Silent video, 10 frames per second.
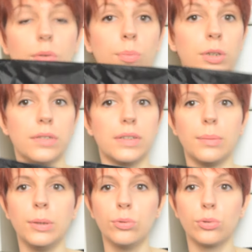Donc moi, j'avais
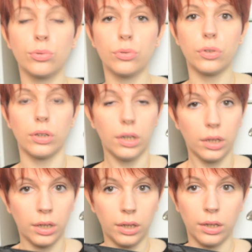jamais eu de trousse,
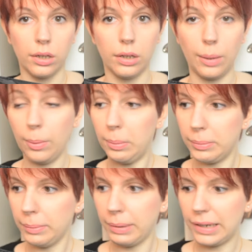euh, à
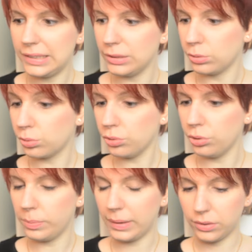proprement parler, de trousse
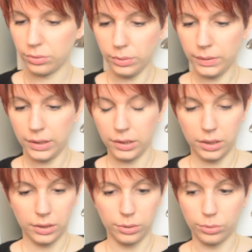de pinceaux.
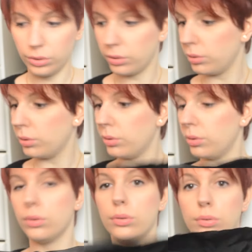Donc
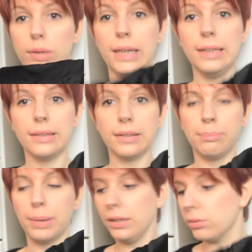euh, elle est
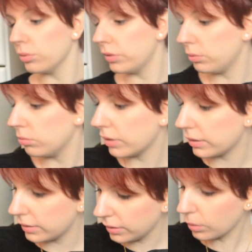sympa, donc c'est du
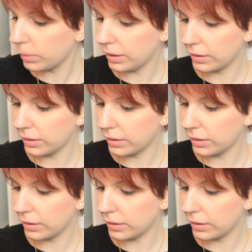synthétique bien